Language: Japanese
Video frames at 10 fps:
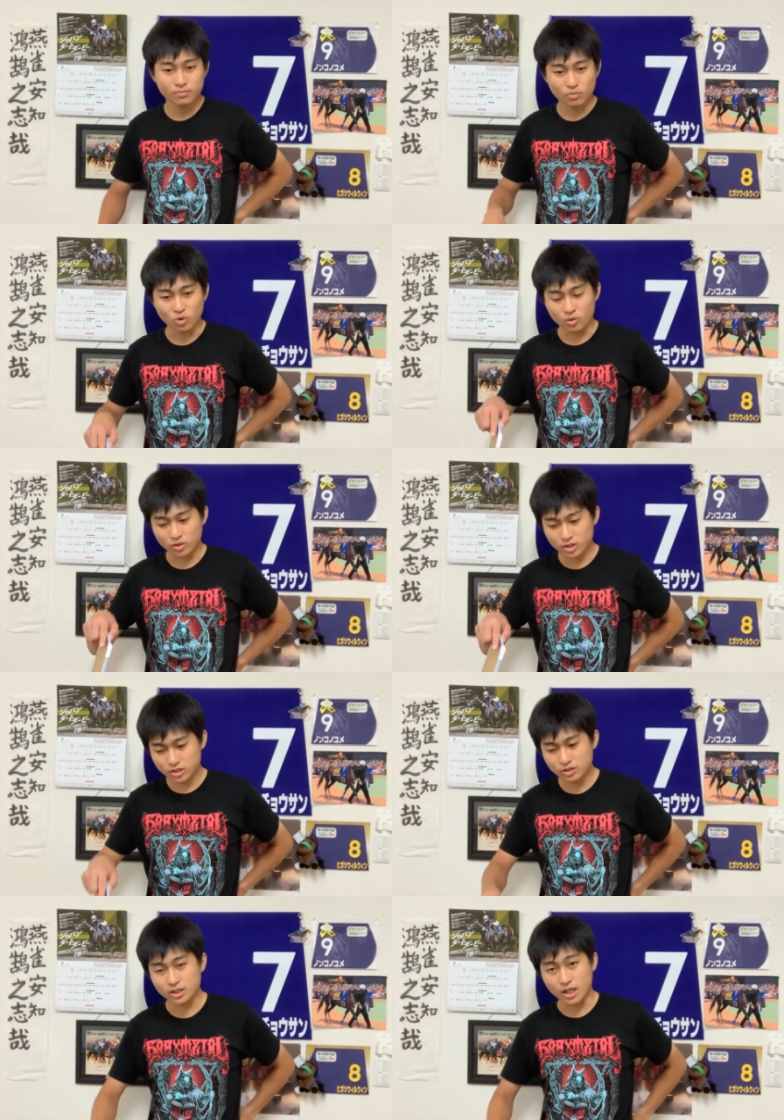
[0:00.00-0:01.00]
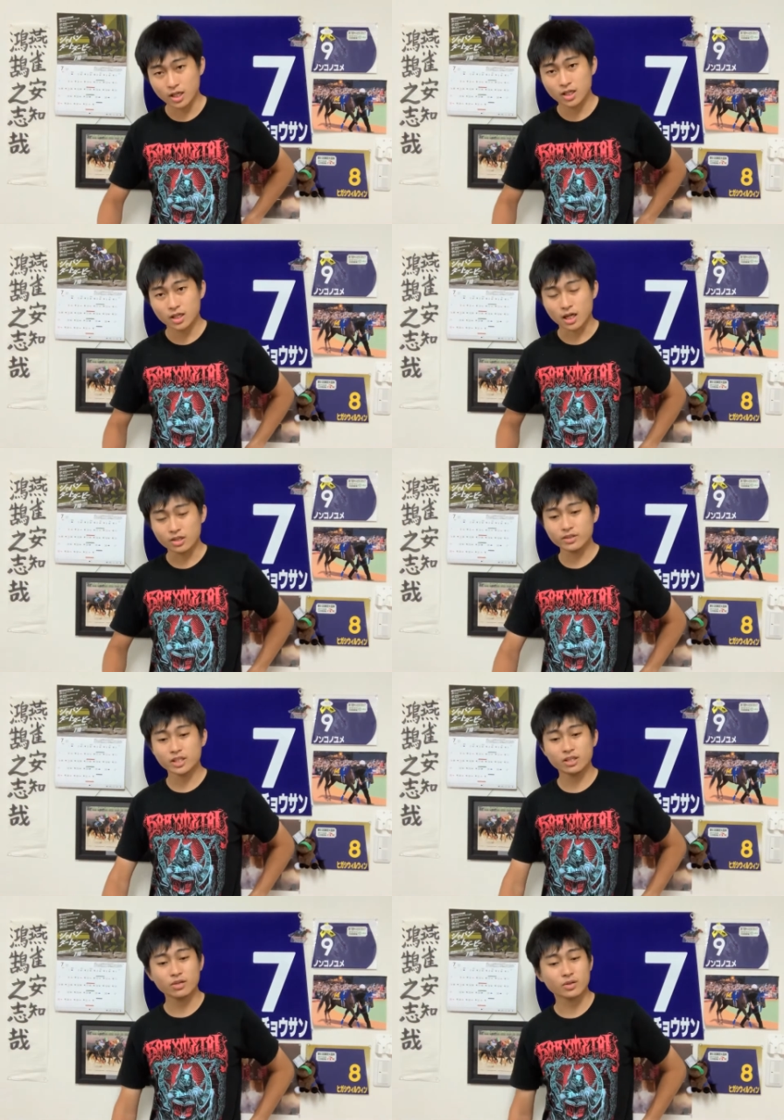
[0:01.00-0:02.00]
もう低いね軽い
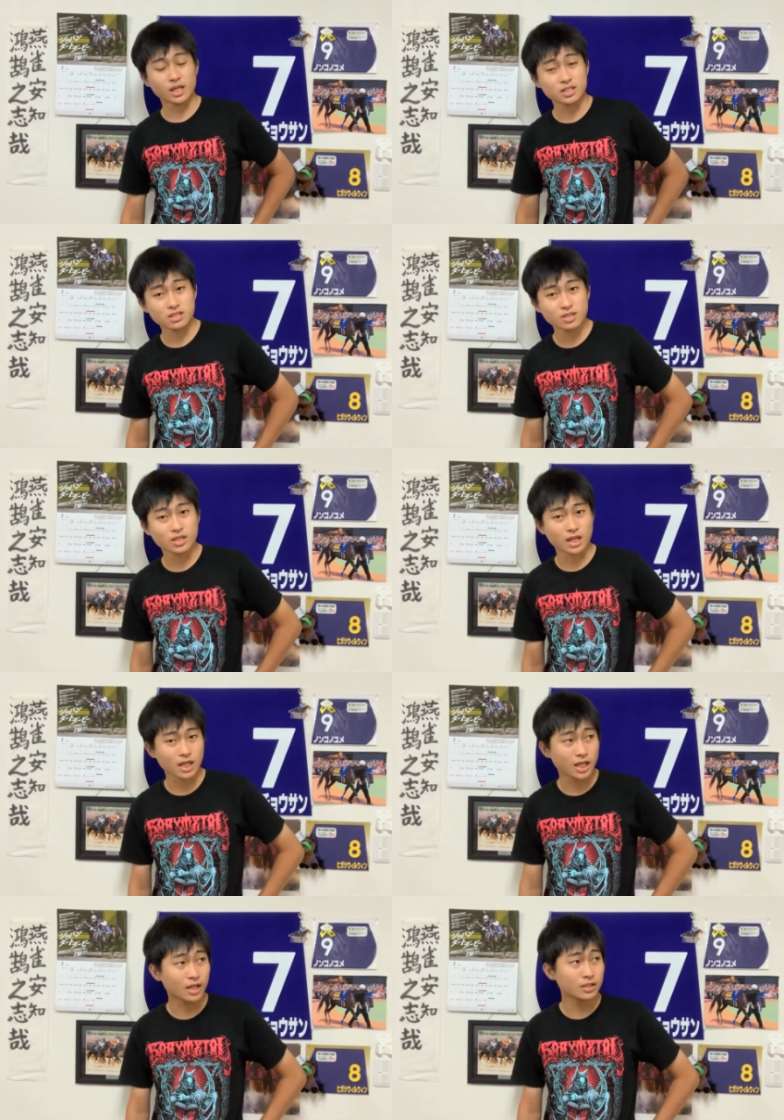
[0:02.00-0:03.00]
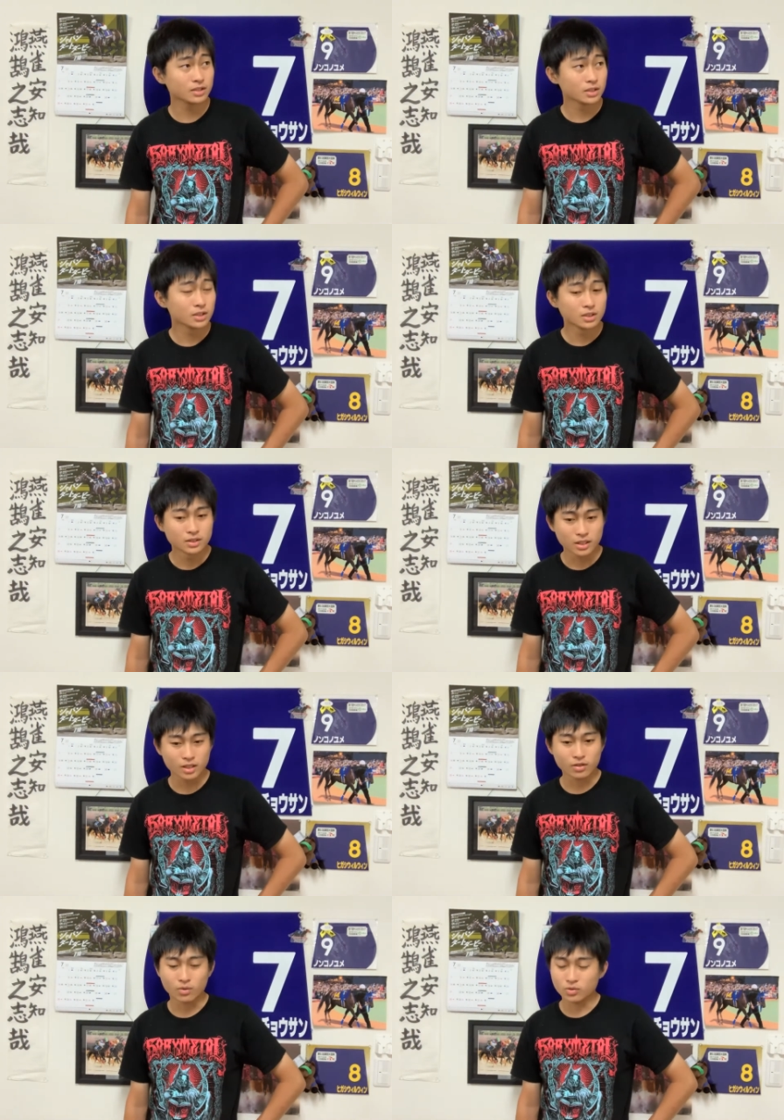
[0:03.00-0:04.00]
筋量で走れるからね、
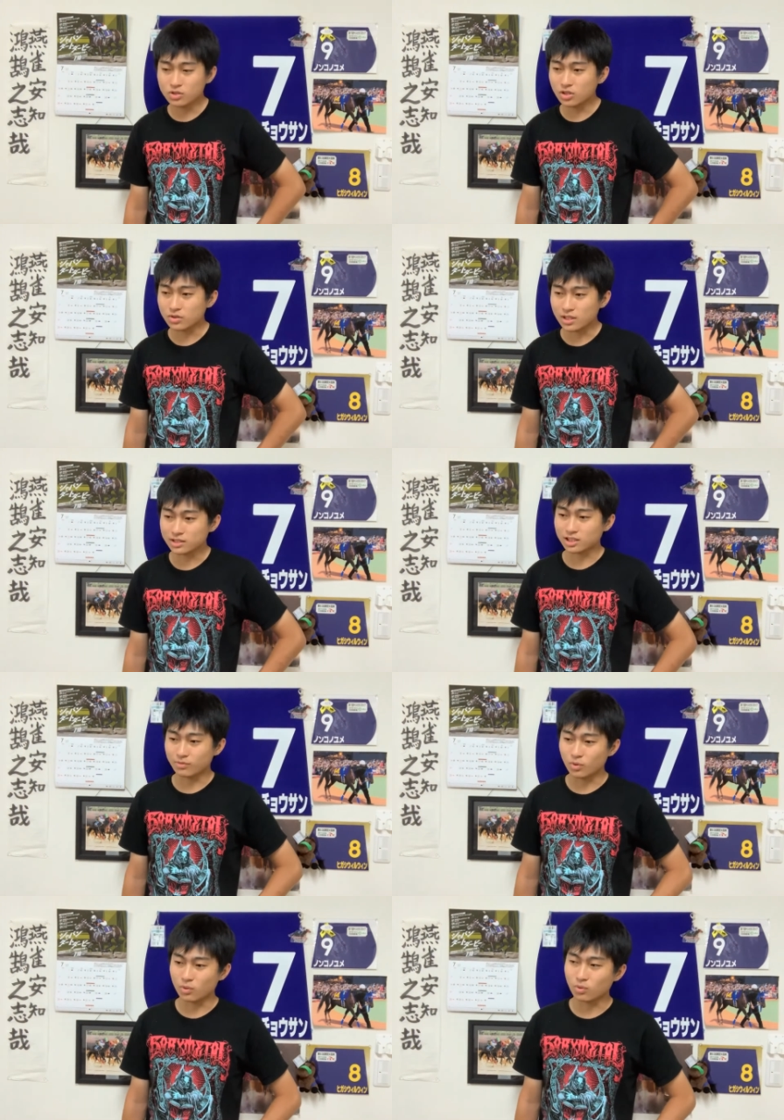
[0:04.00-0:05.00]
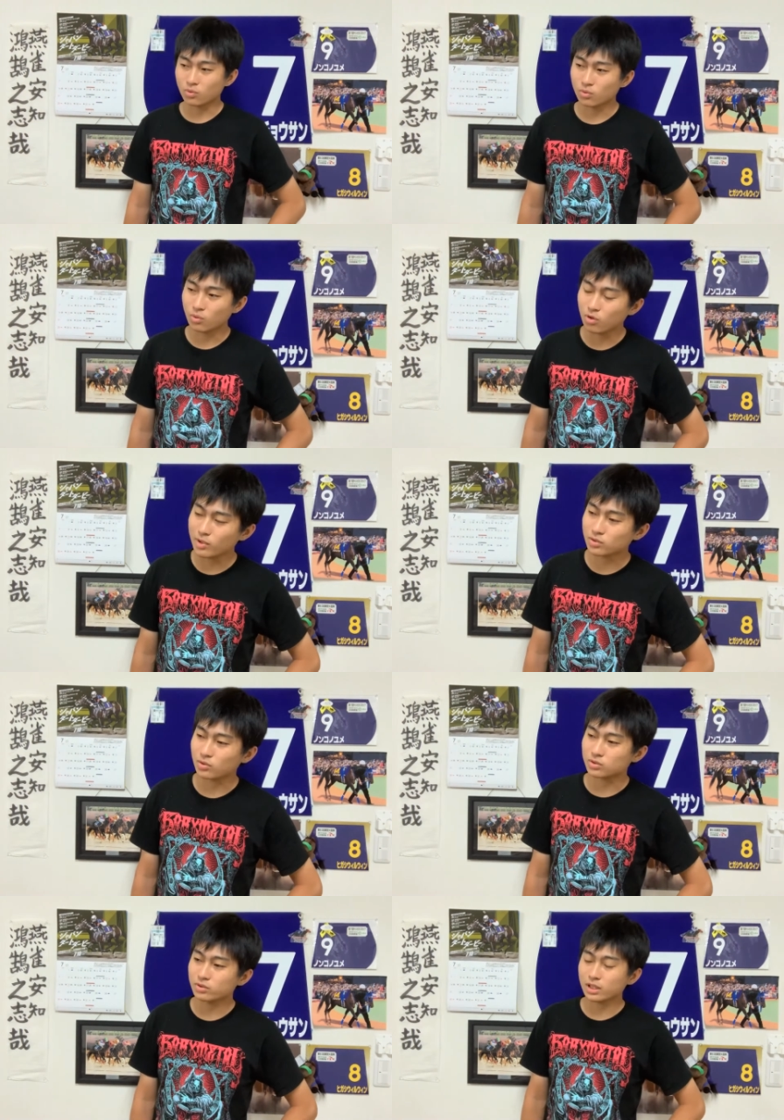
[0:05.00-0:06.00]
でこの時期の3歳もうコバと
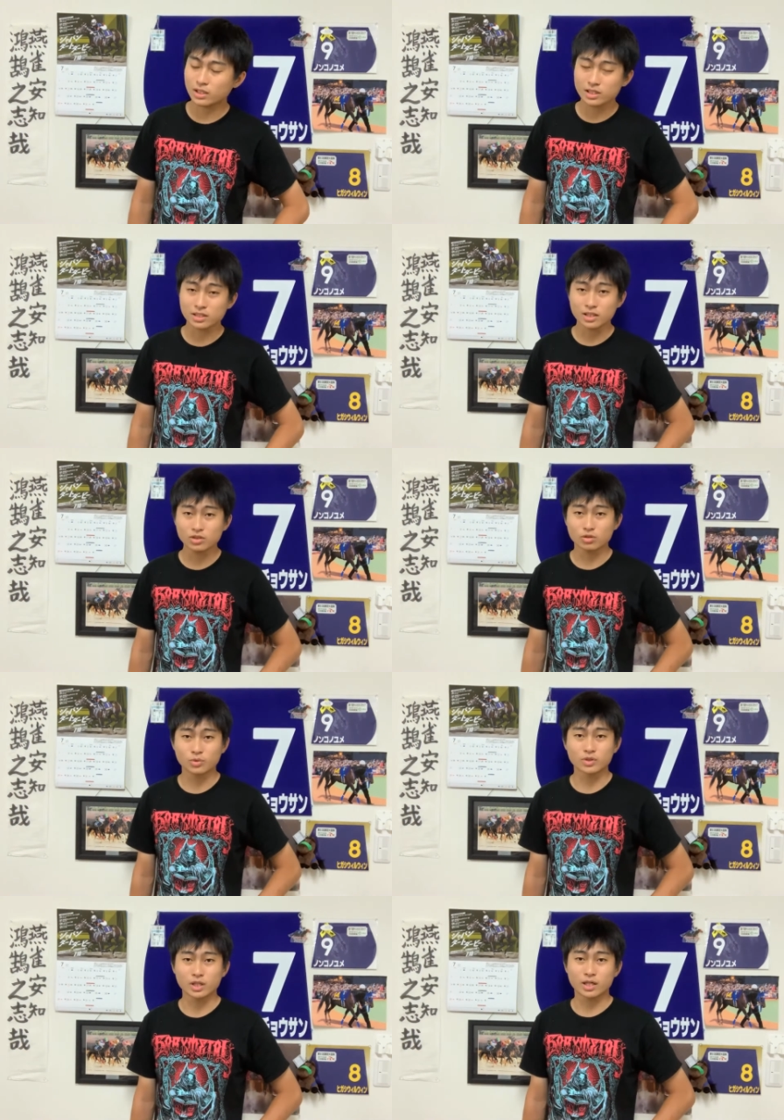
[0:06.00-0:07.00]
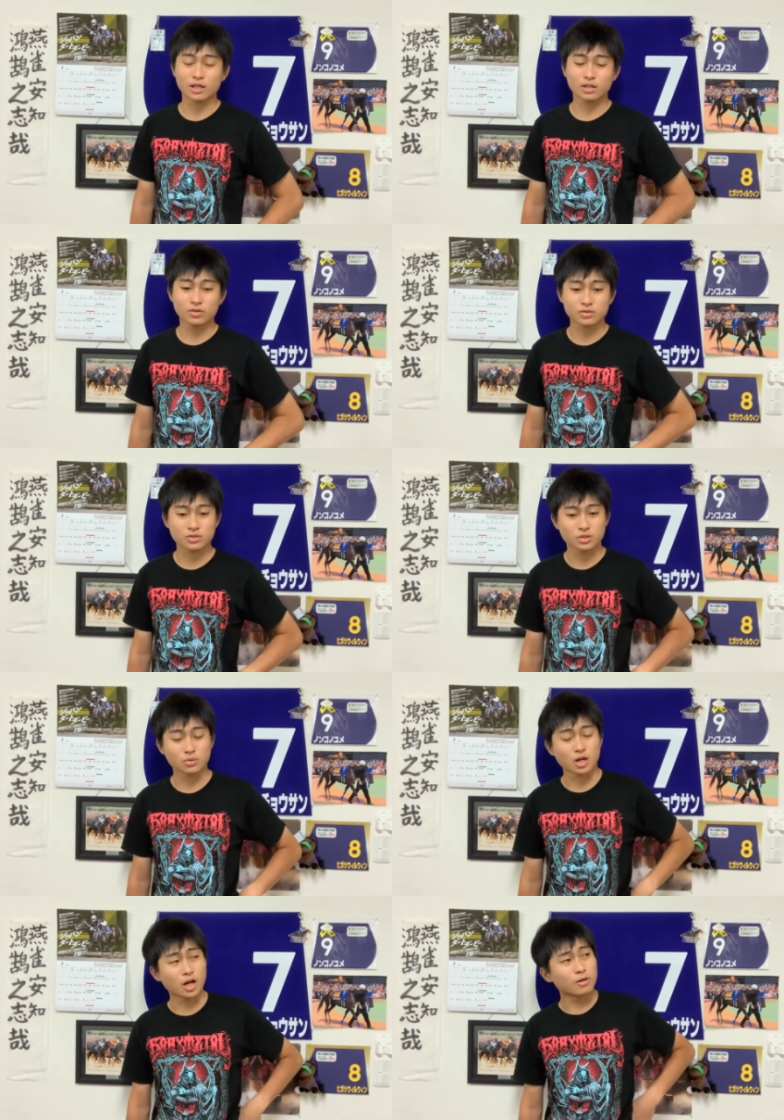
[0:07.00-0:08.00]
そんな大差ないと思うんで体の作りと
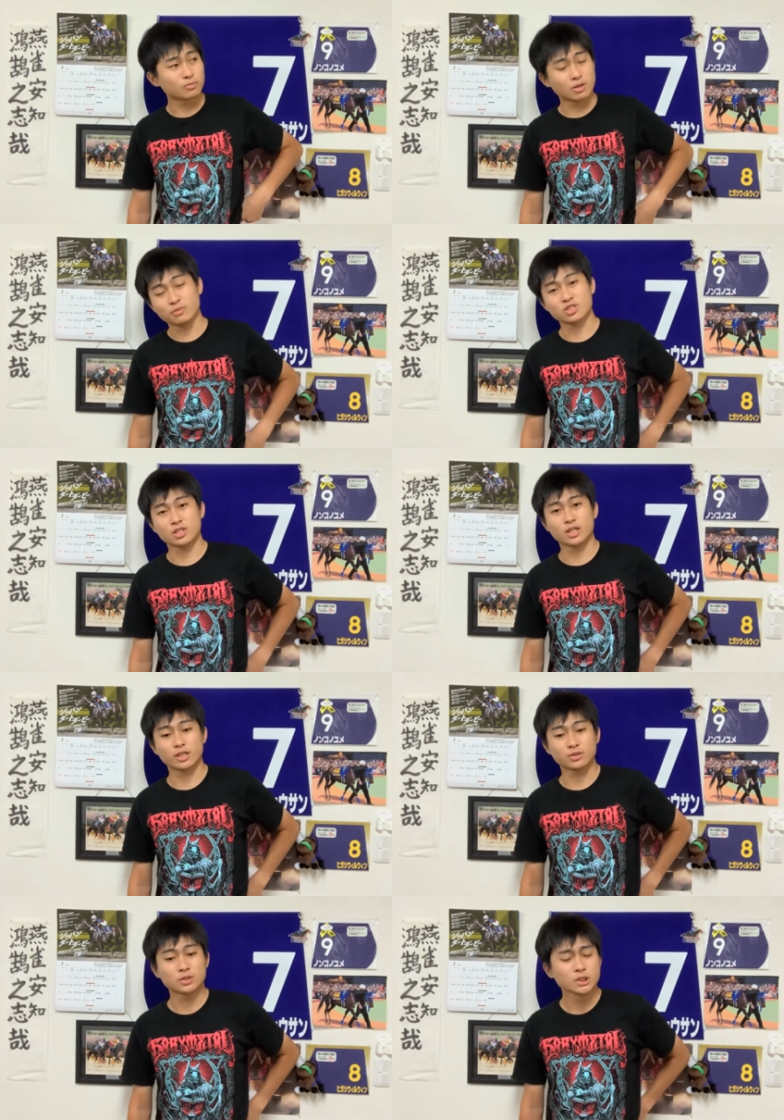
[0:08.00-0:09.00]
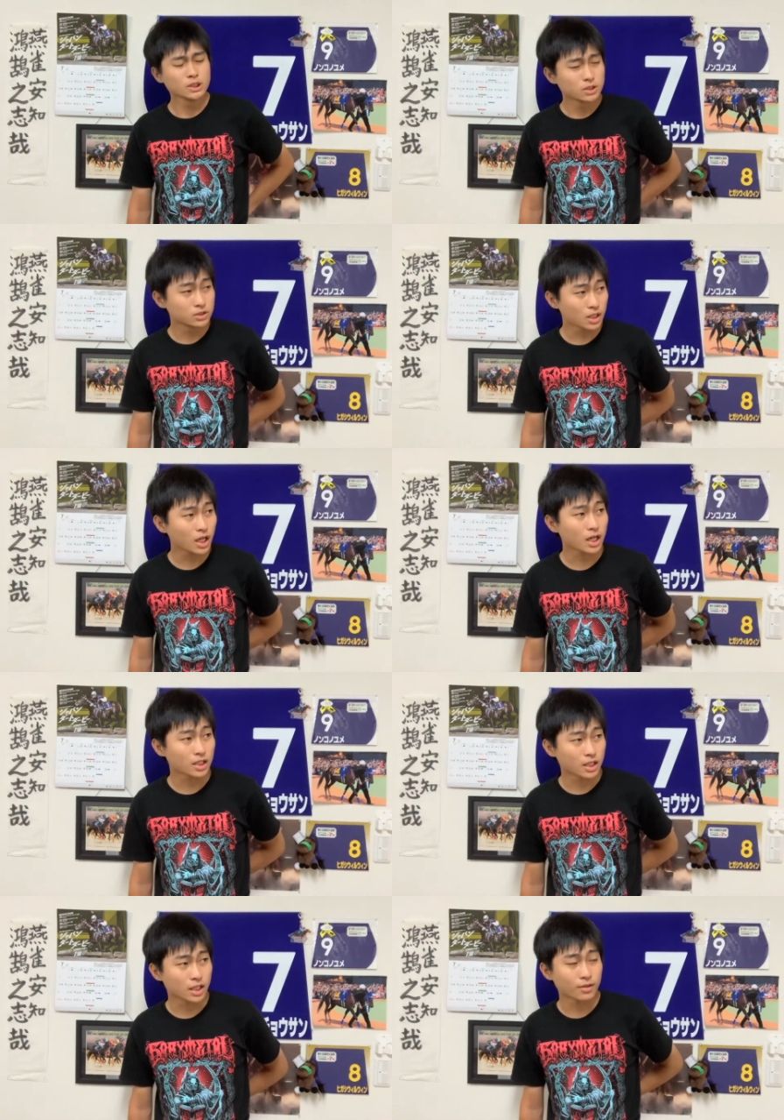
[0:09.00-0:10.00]
かもうあんま知らないけどだから
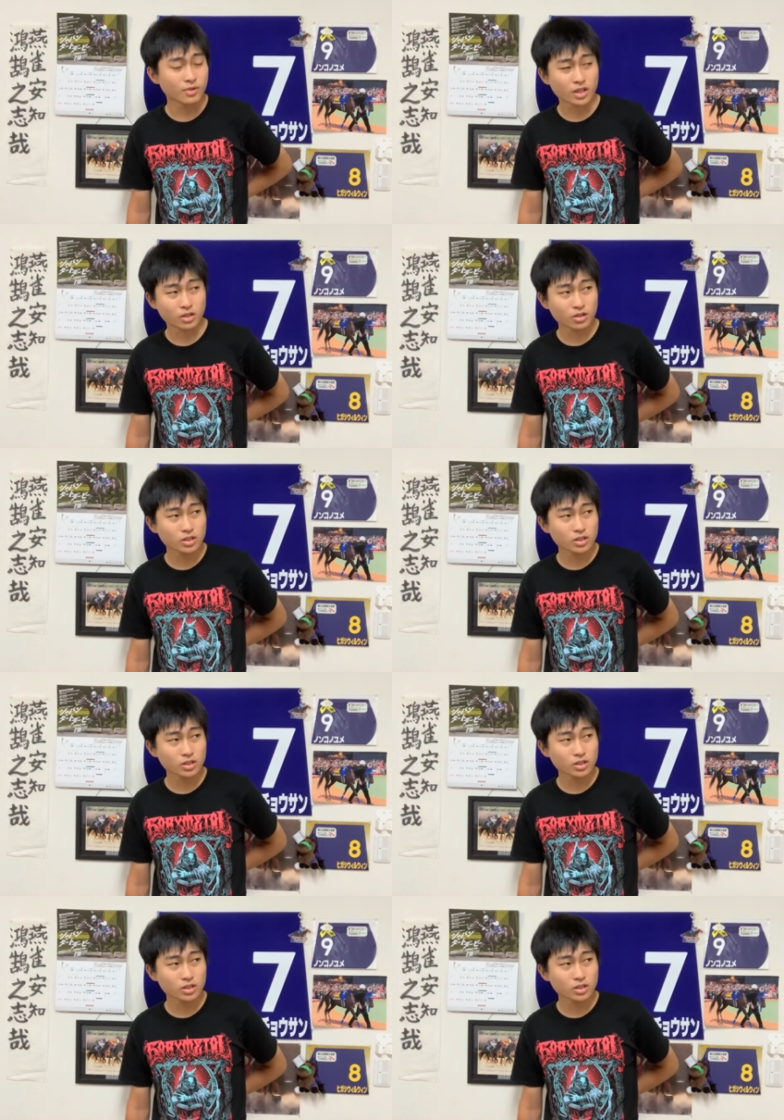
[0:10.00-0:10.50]
ね、まあ、結局